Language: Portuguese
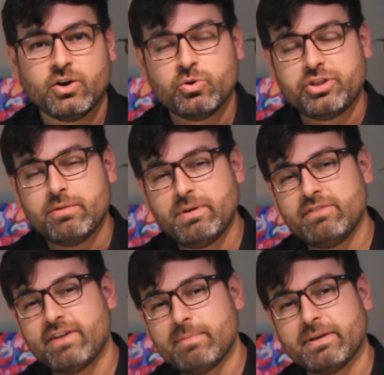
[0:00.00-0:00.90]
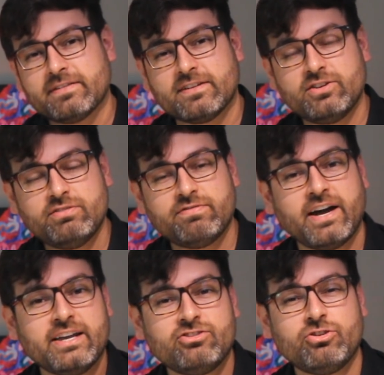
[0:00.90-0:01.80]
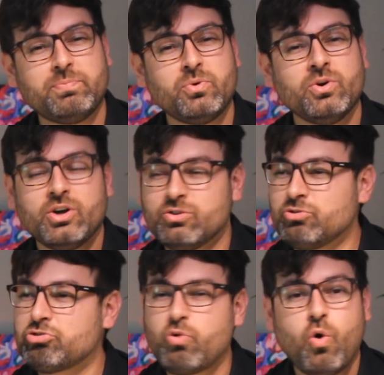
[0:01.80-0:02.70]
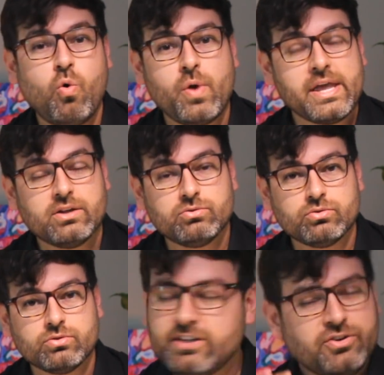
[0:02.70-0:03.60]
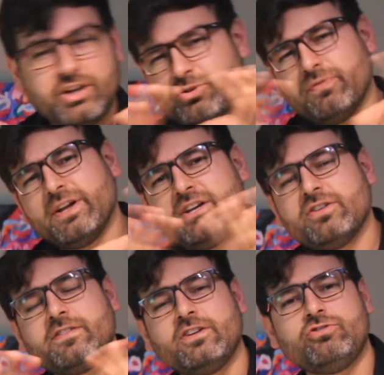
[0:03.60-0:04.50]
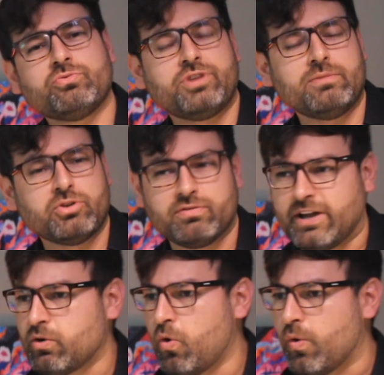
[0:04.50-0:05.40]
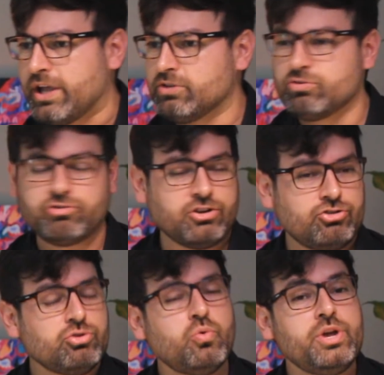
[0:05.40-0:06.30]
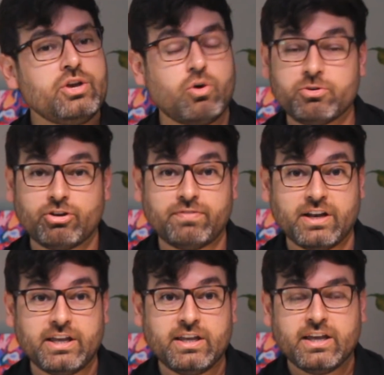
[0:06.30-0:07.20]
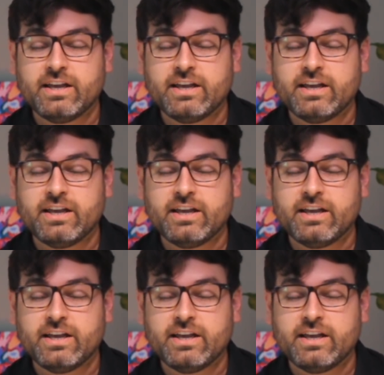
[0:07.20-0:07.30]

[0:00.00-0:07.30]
O tempo ele vai passando e vai tipo nos corroendo. E eu nem tô falando assim de um templo que vai corroendo no sentido ruim, como eu já falei,